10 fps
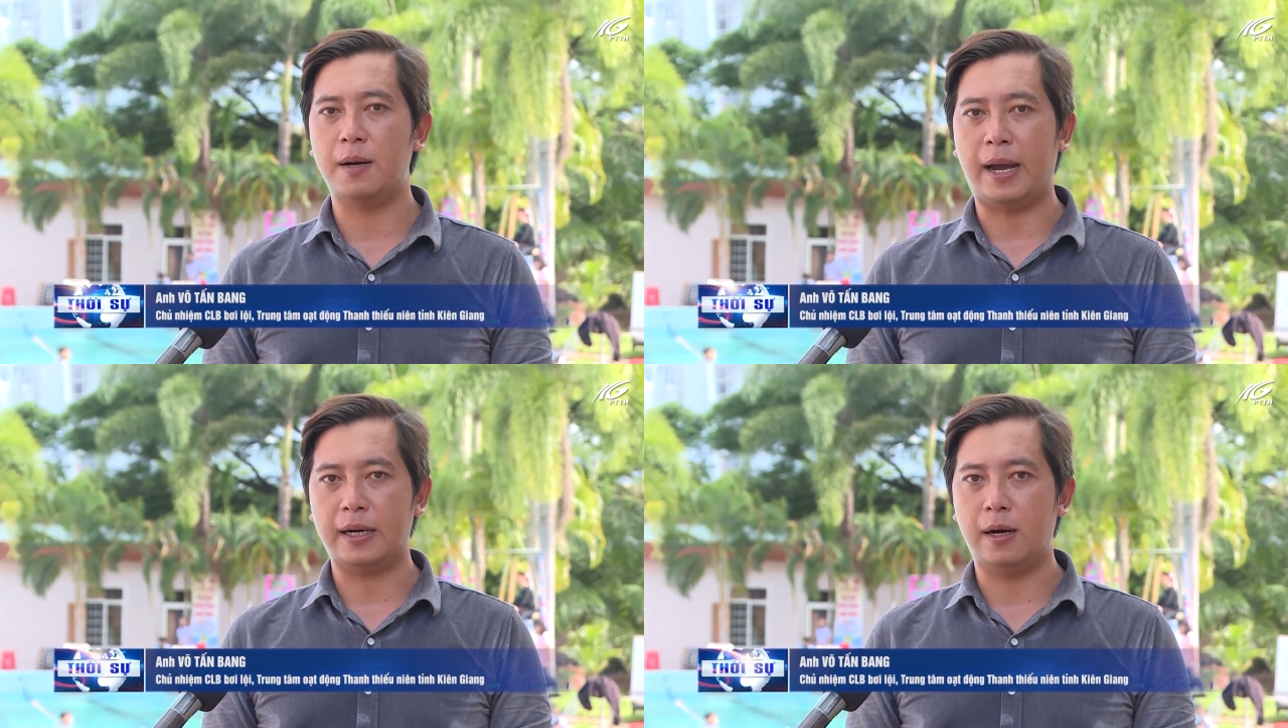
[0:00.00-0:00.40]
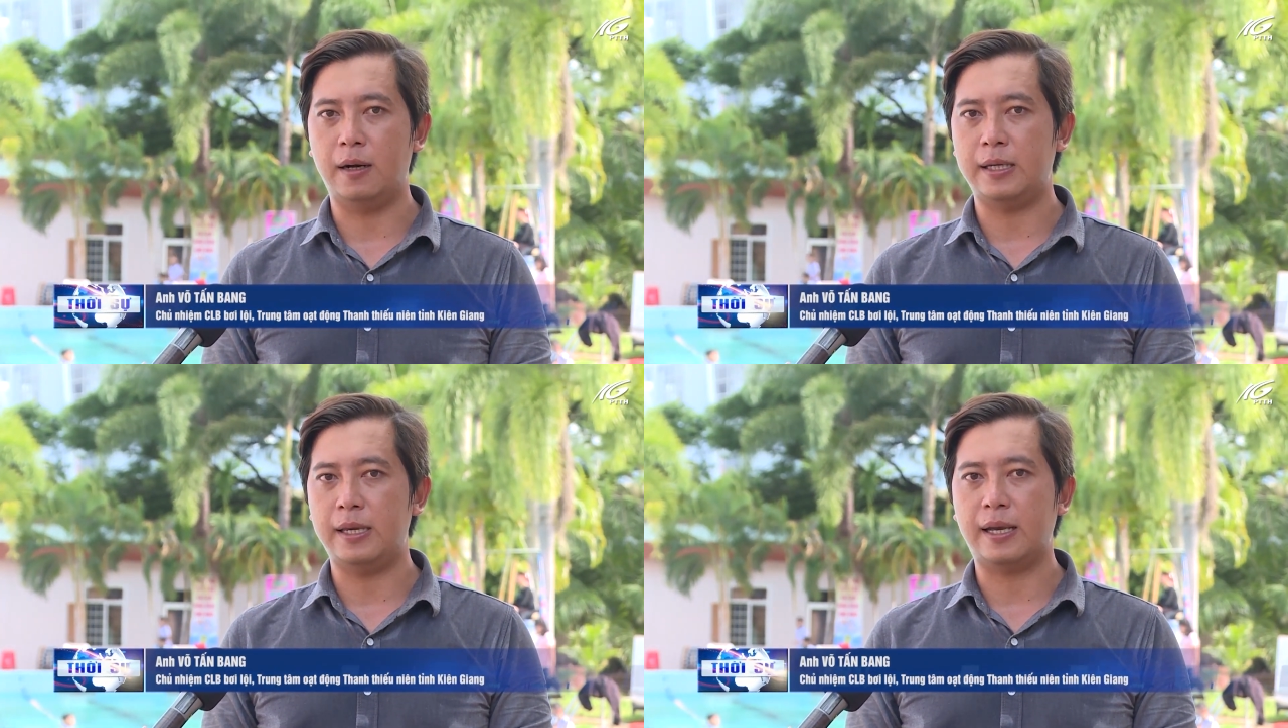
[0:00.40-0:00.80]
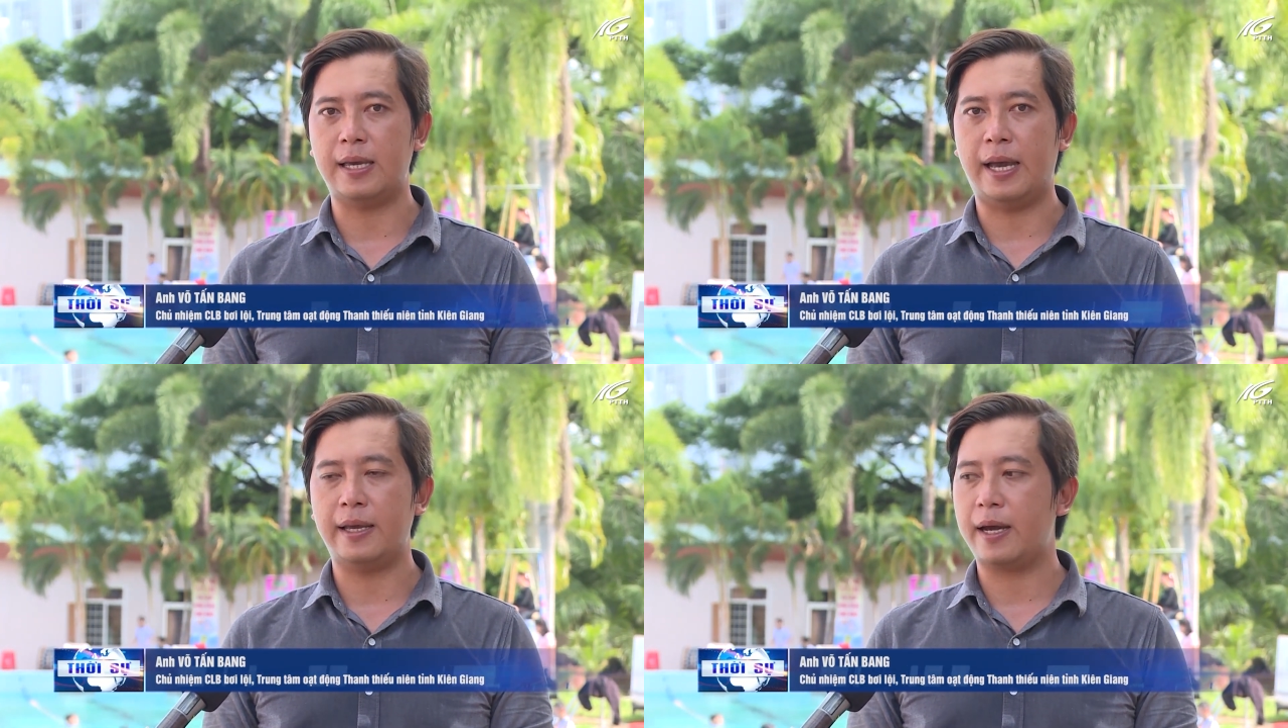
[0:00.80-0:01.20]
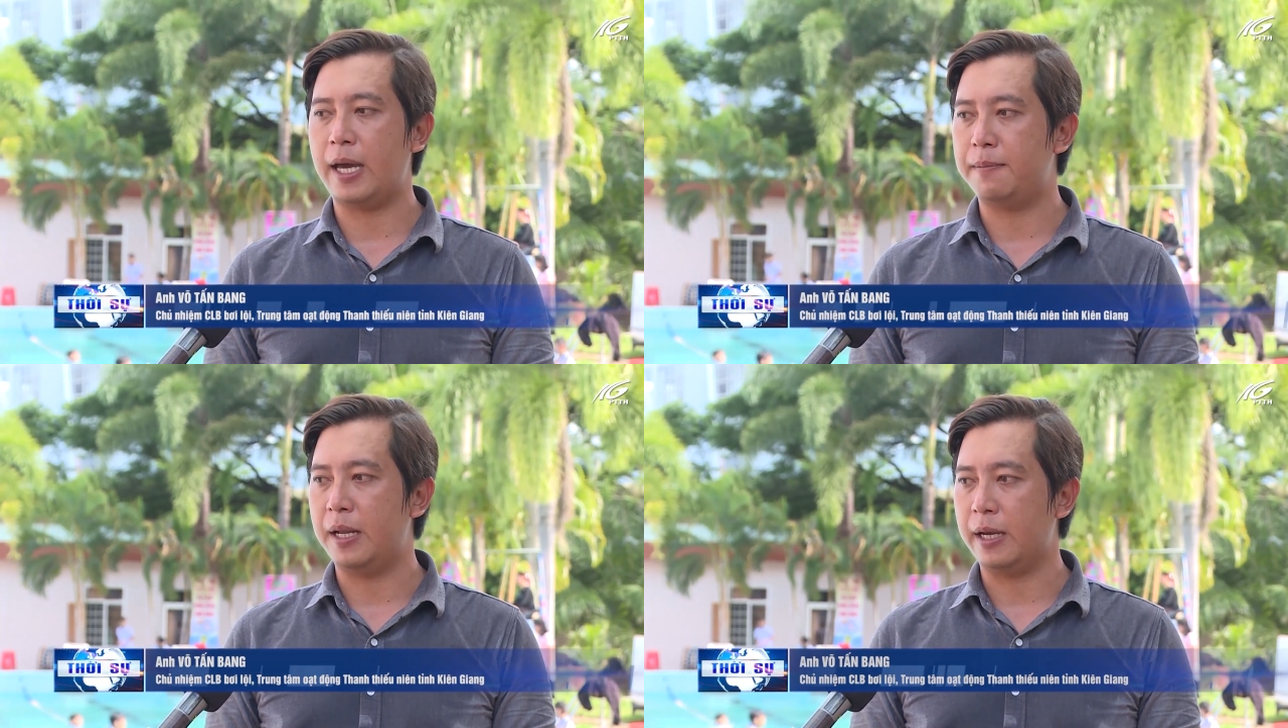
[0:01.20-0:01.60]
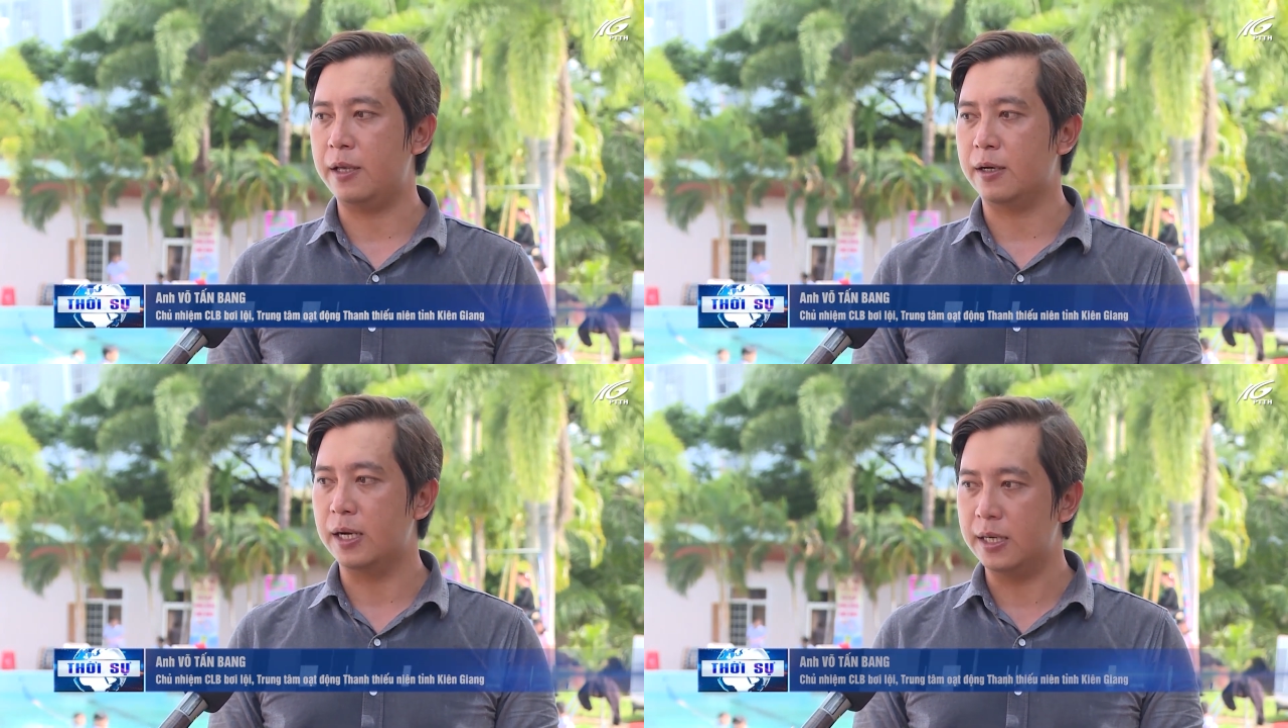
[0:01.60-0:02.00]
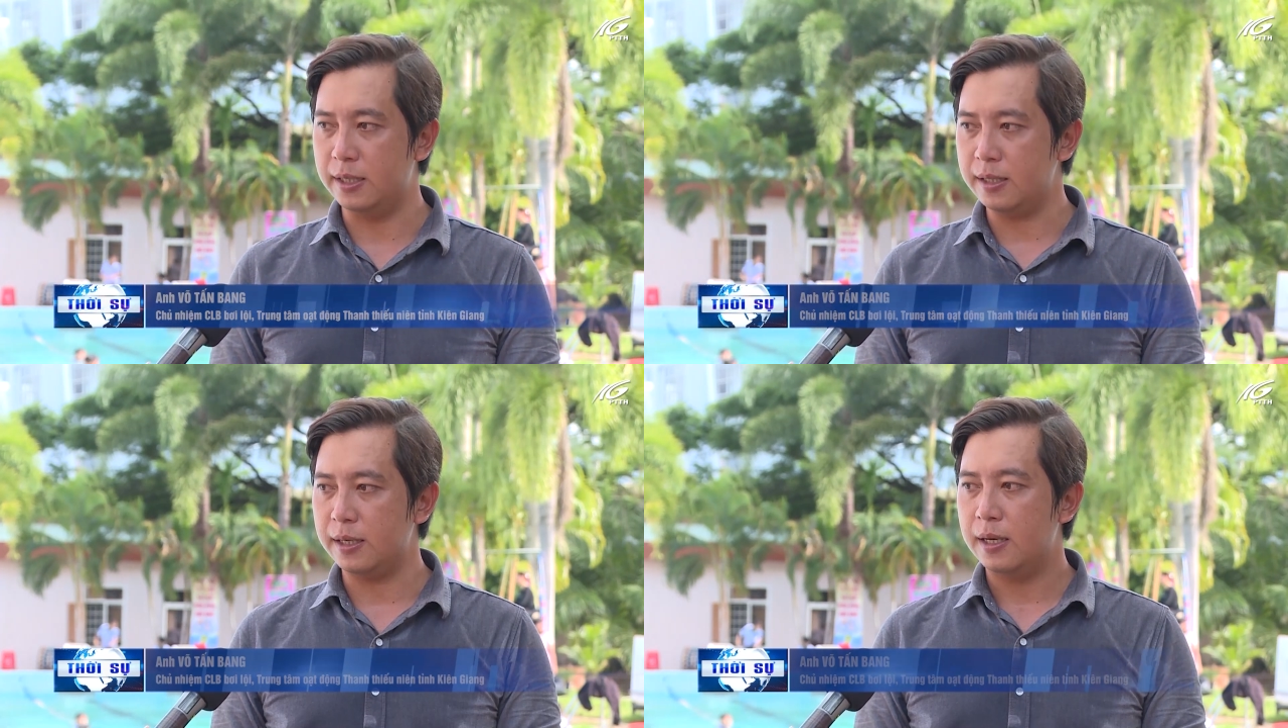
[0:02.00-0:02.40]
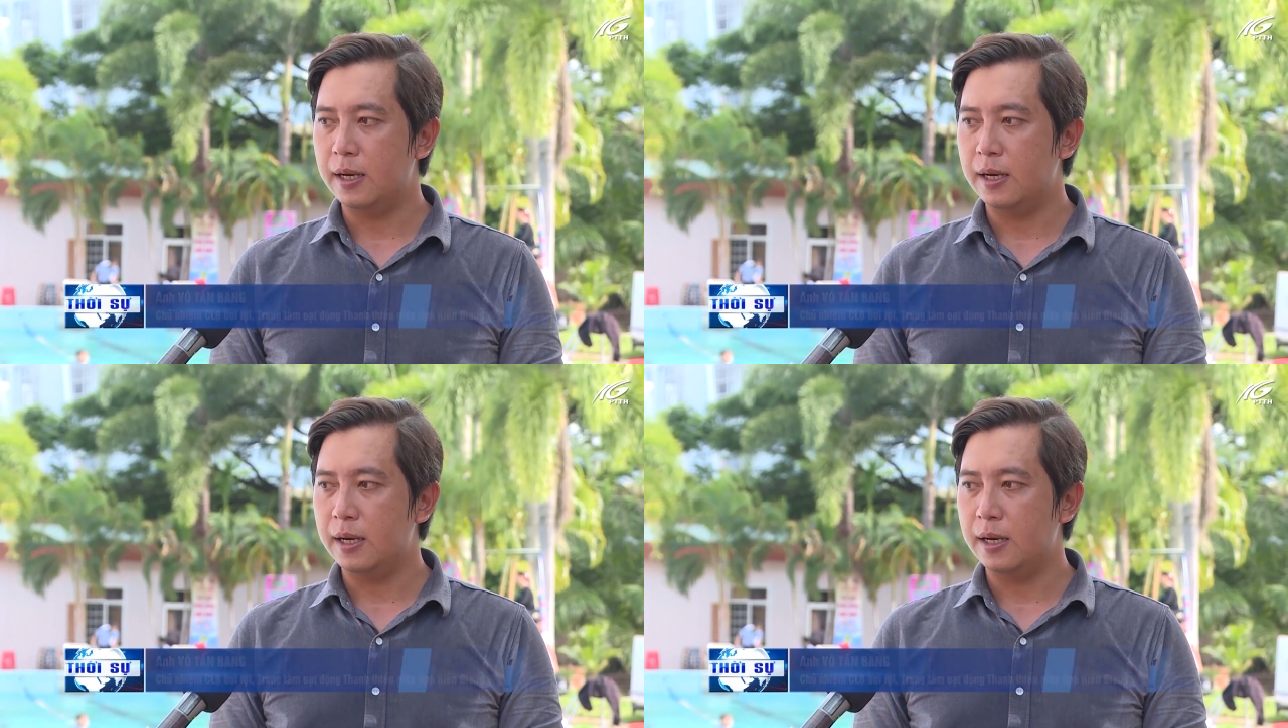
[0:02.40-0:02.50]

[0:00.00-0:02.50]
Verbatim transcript: cơ bản rồi sẽ giảng dạy cho các em là kỹ thuật đứng nước.